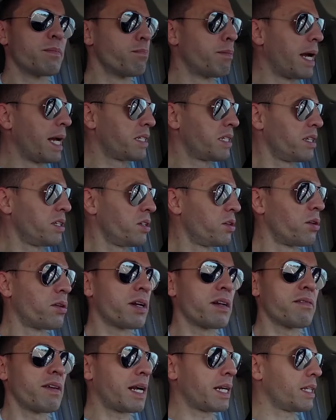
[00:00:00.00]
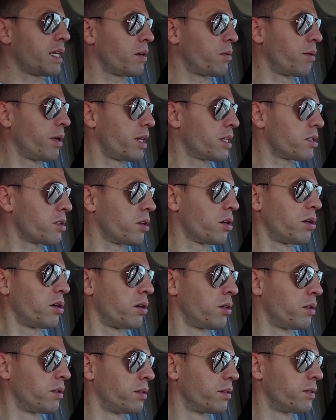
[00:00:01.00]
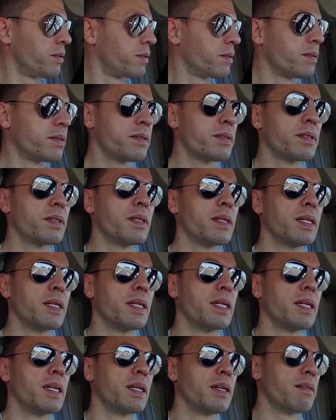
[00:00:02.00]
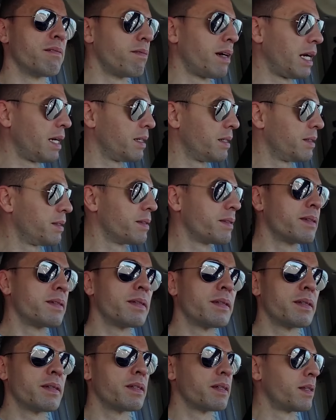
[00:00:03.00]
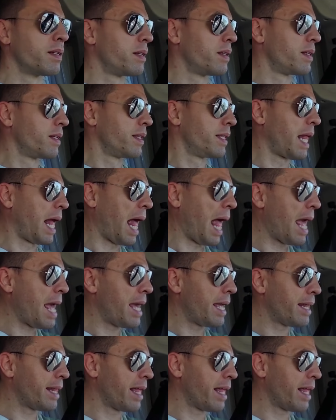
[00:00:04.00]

Beh signore, guarda questo. Ma dai,